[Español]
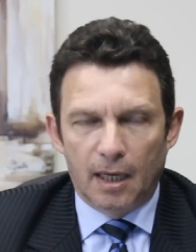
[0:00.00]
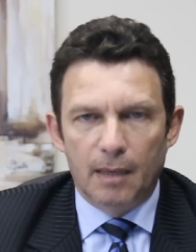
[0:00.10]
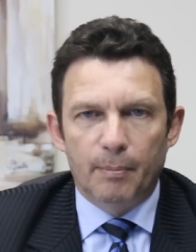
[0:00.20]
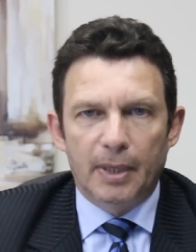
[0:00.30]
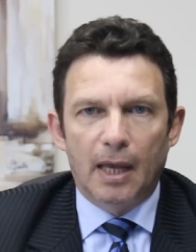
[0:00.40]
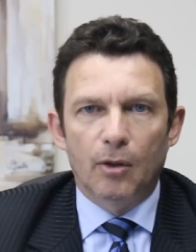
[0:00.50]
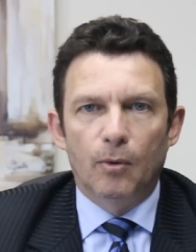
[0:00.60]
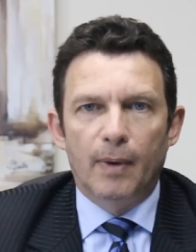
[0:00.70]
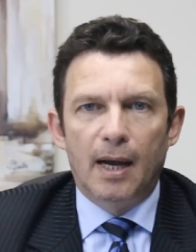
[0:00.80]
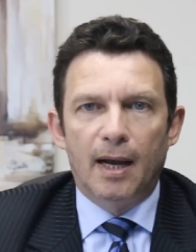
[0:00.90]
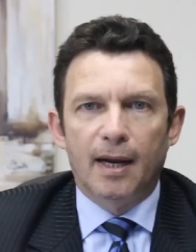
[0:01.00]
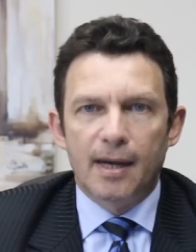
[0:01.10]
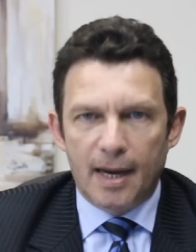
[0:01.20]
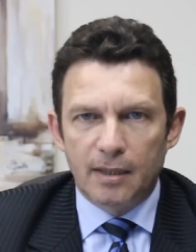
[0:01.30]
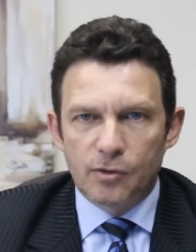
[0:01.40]
el empleado va a
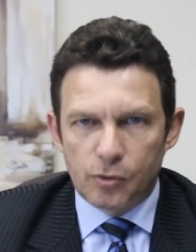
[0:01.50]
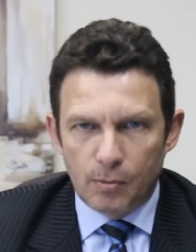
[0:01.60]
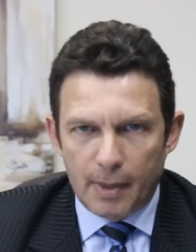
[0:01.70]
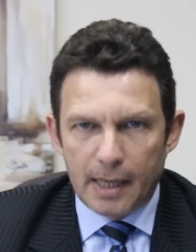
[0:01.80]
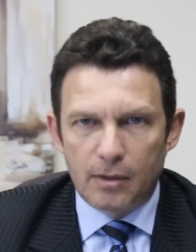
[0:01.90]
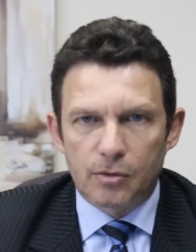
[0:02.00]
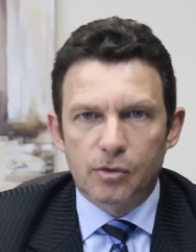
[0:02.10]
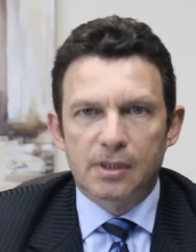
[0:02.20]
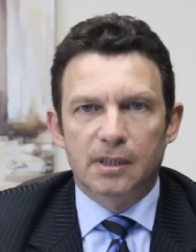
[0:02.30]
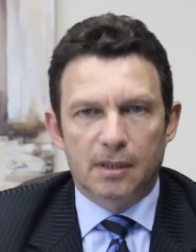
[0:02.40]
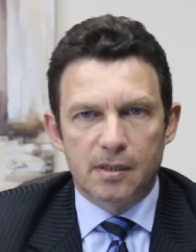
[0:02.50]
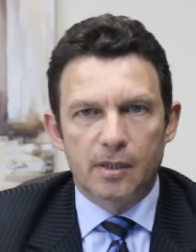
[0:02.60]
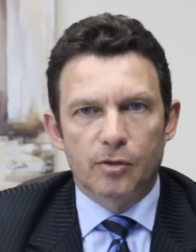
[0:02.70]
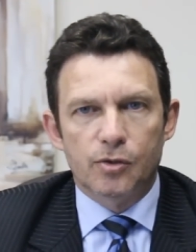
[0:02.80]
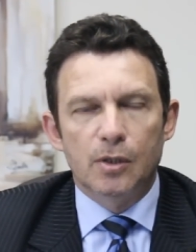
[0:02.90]
ganar en sus manos
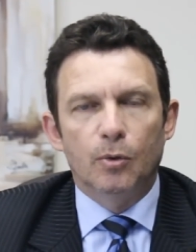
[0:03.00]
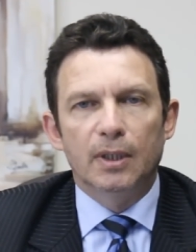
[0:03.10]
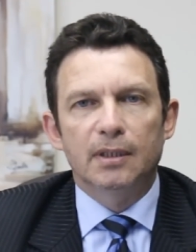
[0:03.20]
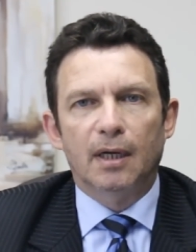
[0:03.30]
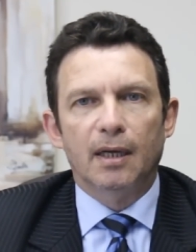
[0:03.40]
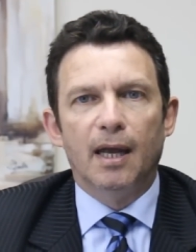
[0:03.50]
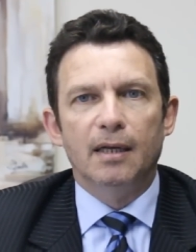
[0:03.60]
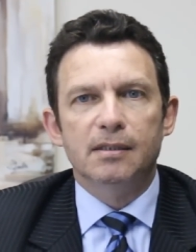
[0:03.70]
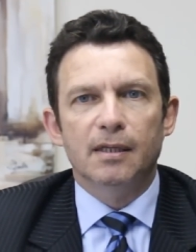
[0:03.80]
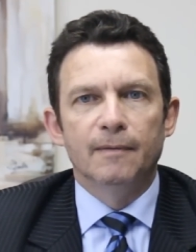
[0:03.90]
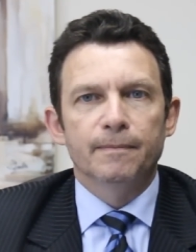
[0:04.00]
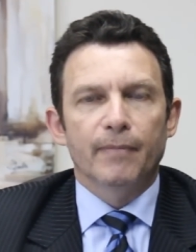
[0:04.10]
750 reales